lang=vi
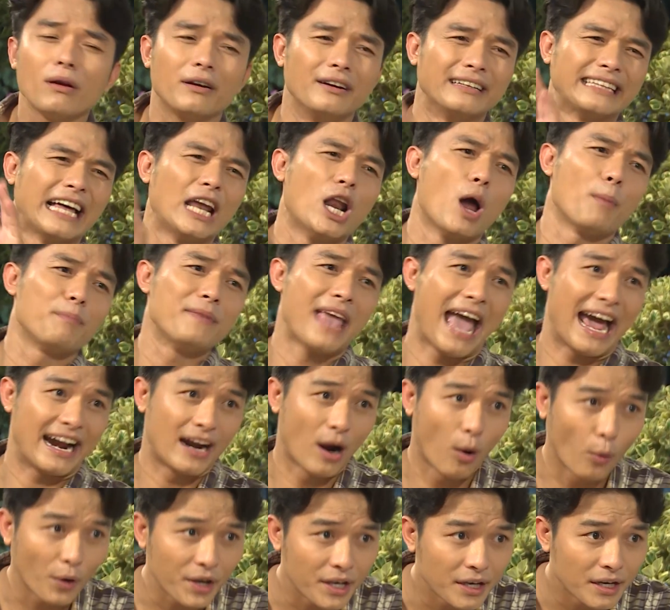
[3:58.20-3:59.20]
là người ta lợp nhà
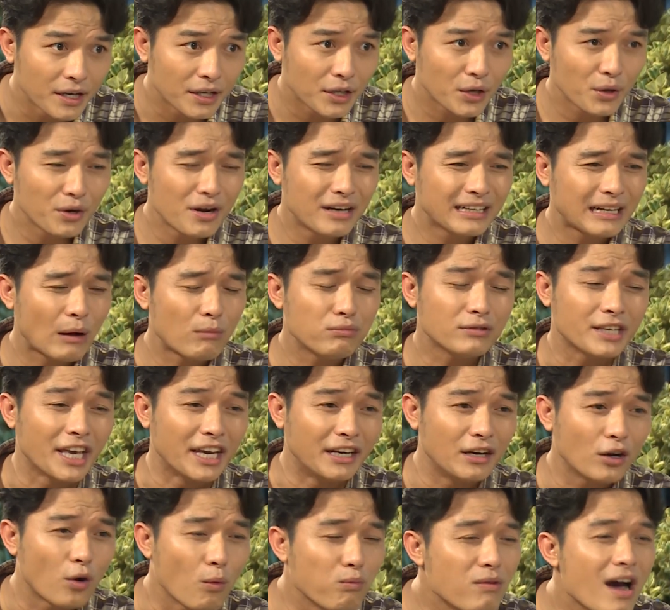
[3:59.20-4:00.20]
rồi, cho nên công
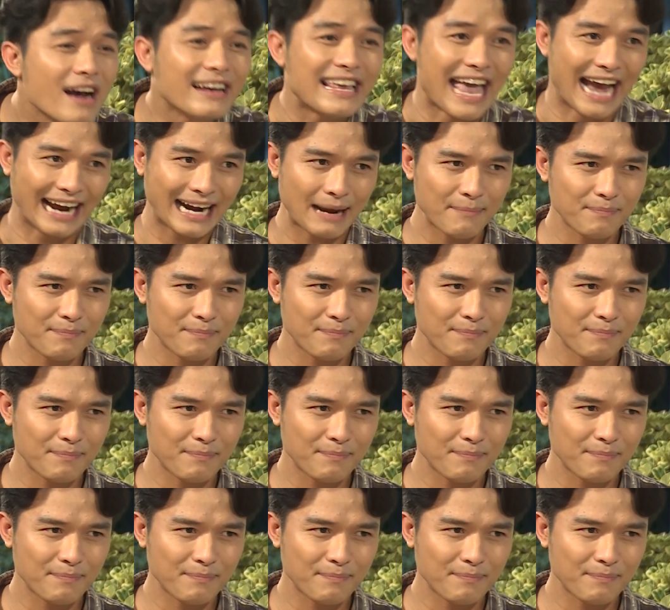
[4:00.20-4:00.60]
chuyện nó cũng đơn giản